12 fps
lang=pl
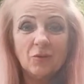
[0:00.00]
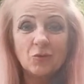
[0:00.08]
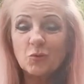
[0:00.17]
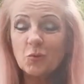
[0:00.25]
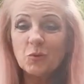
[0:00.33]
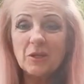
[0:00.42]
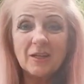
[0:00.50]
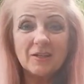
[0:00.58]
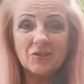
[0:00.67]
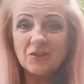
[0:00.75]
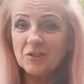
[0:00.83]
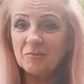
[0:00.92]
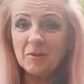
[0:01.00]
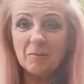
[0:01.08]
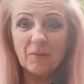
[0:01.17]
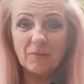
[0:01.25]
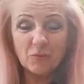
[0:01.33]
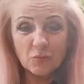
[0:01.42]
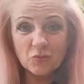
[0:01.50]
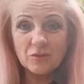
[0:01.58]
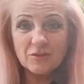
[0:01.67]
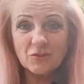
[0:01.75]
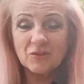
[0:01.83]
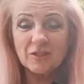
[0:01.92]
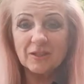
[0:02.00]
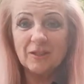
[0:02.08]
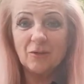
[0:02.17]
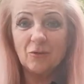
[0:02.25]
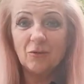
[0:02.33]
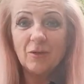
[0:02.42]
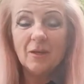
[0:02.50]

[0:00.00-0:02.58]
że drugi raz ci się nie powtórzy coś takiego.